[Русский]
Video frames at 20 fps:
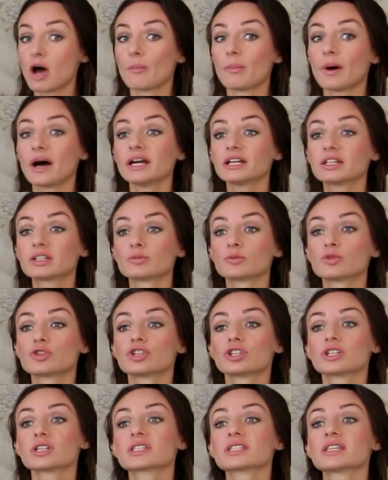Поэтому
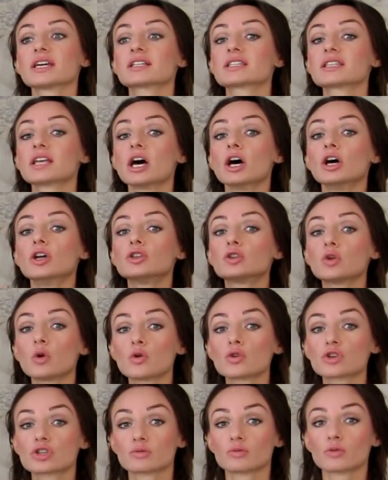через секс –
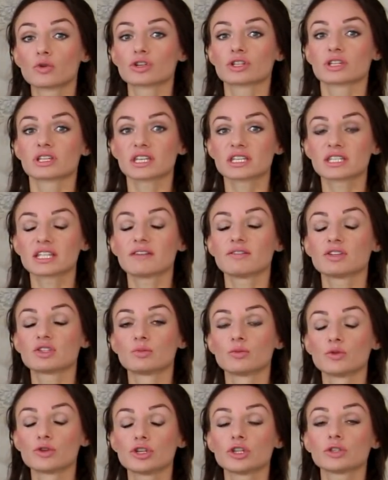тоже можно заставить
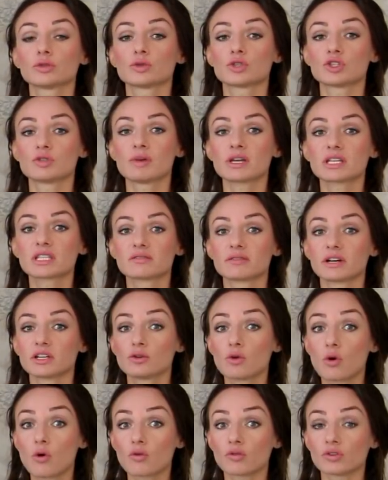мужчину себя
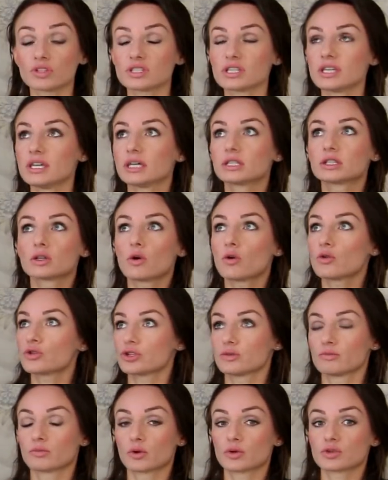завоевывать. И это
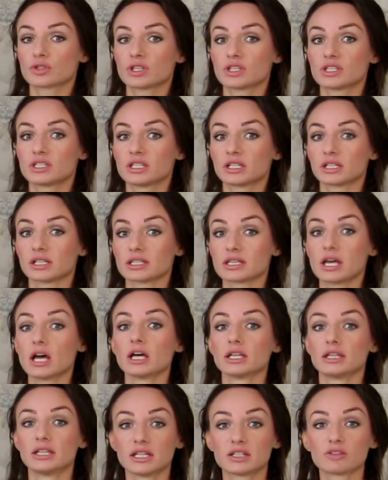очень просто сделать.
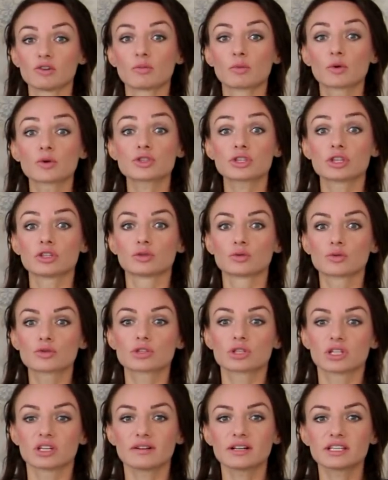Для этого просто не
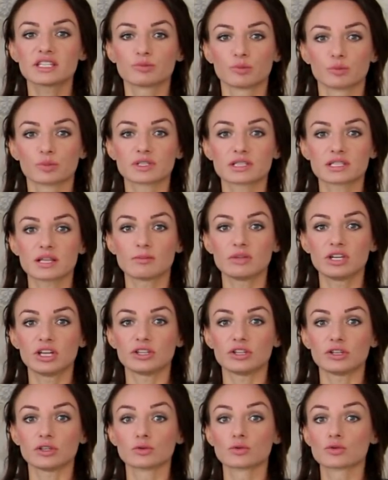нужно давать ему
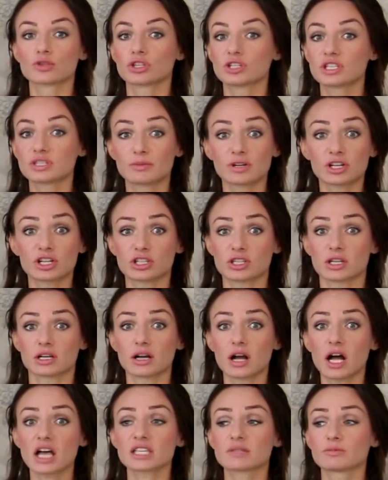послабление, не нужно изображать
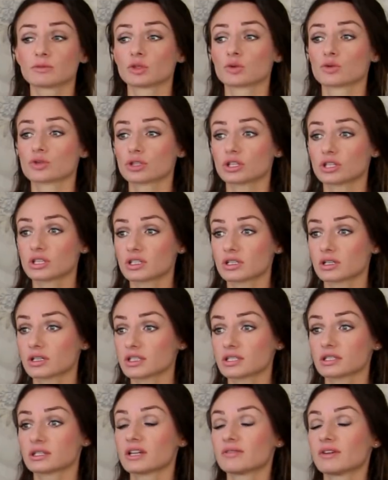оргазм, не нужно
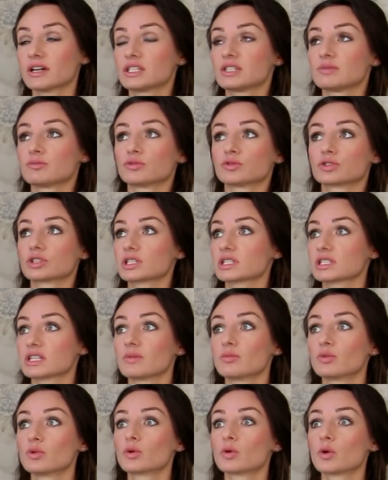давать ему вот
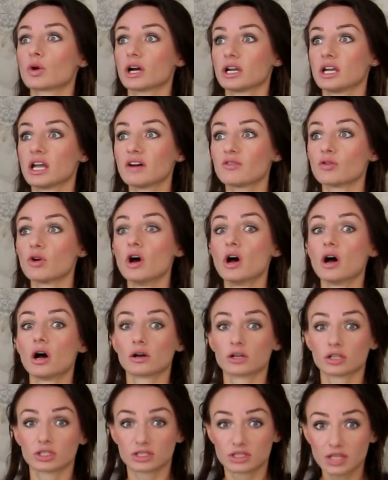расслабуху, халяву. А
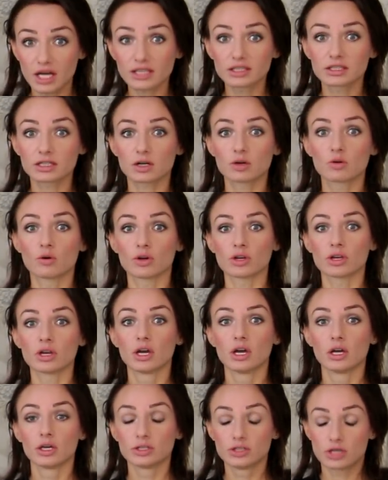говорит, да, дорогой,
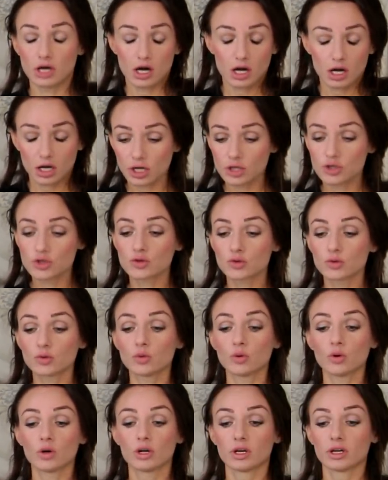я
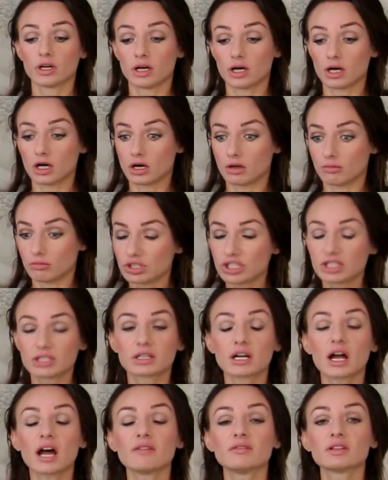хочу, э, мне
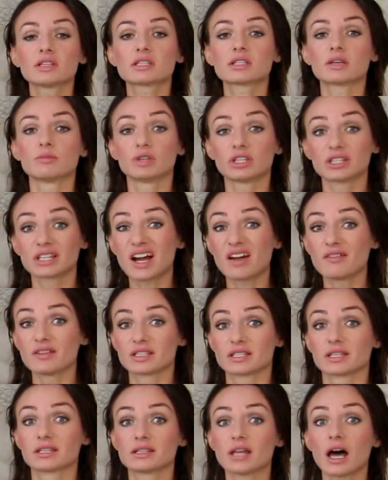нравится, мне
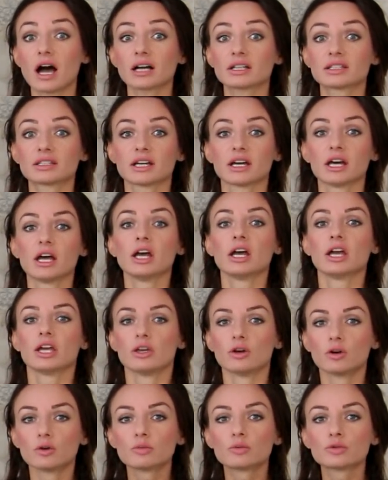нравится так-то.
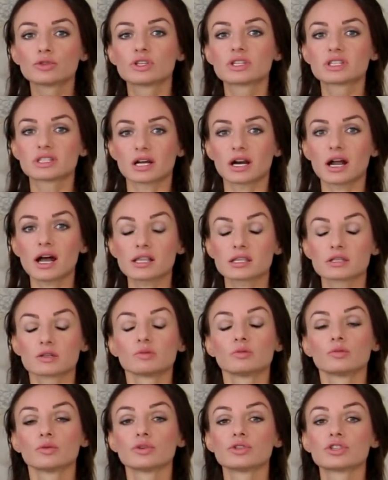И он будет стараться,
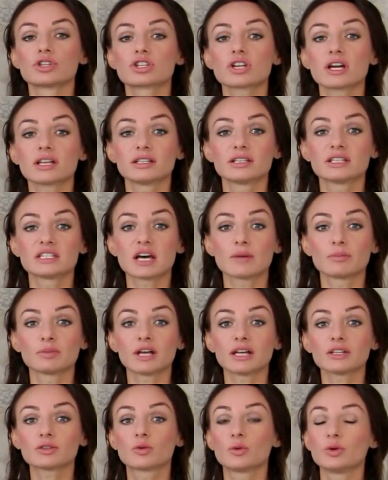он будет держать для тебя
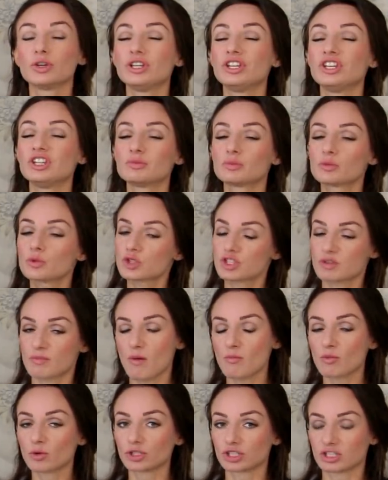планку, и ему
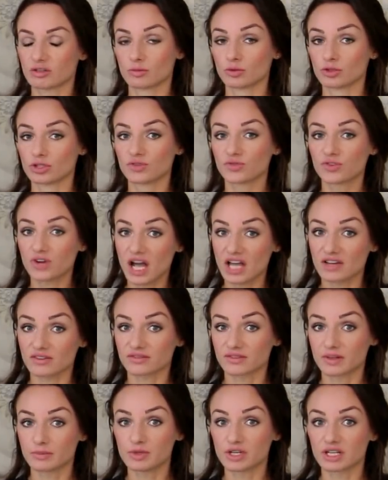самому это будет в кайф,
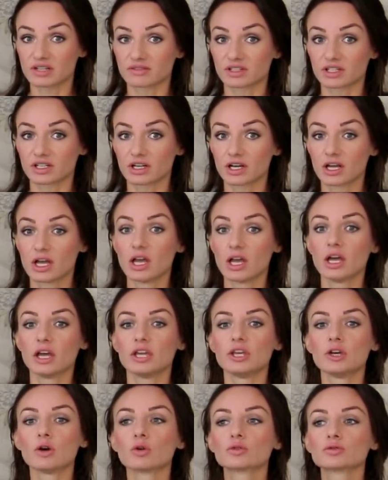во-первых.
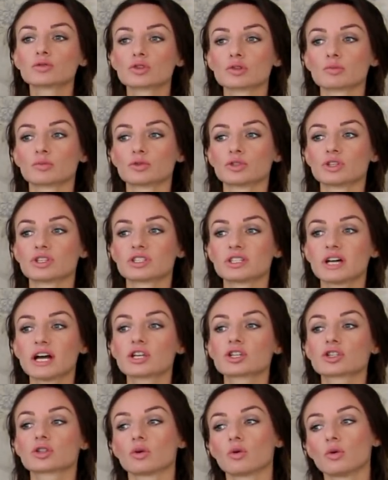И он уже будет
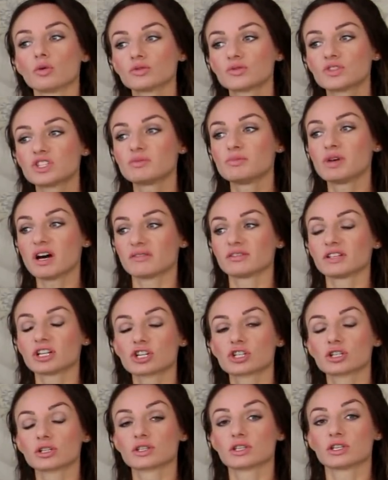знать, что он в тебя
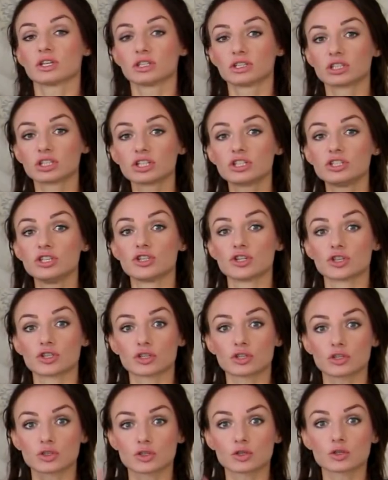вложился
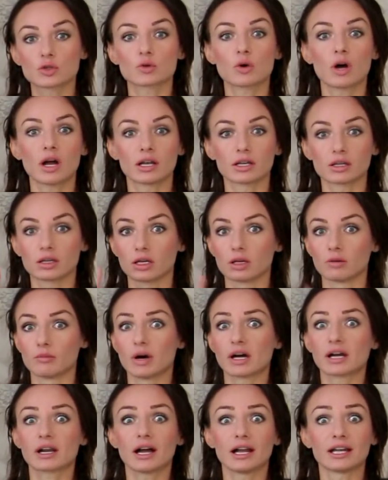энергетически, сексуально,
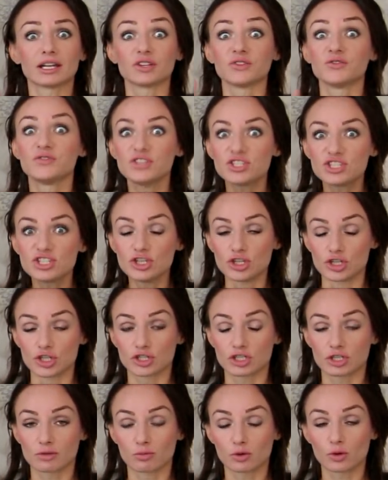морально,
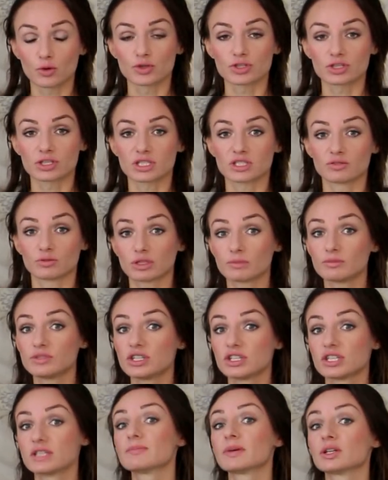физически, просто с него там
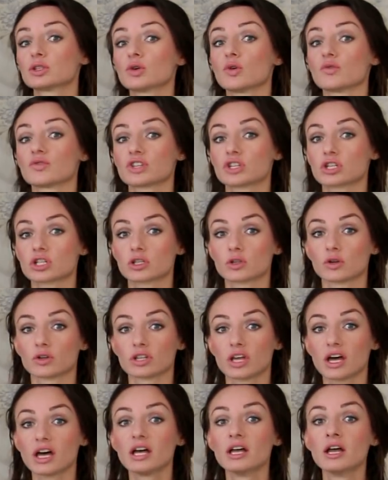10 потов сошло,
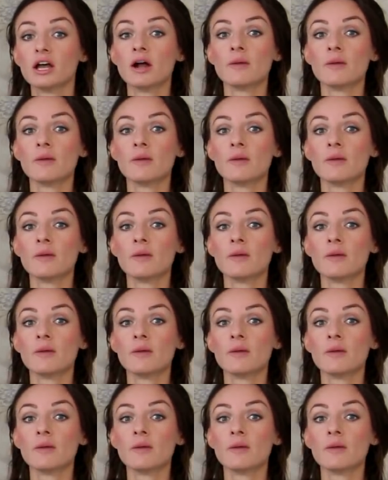да,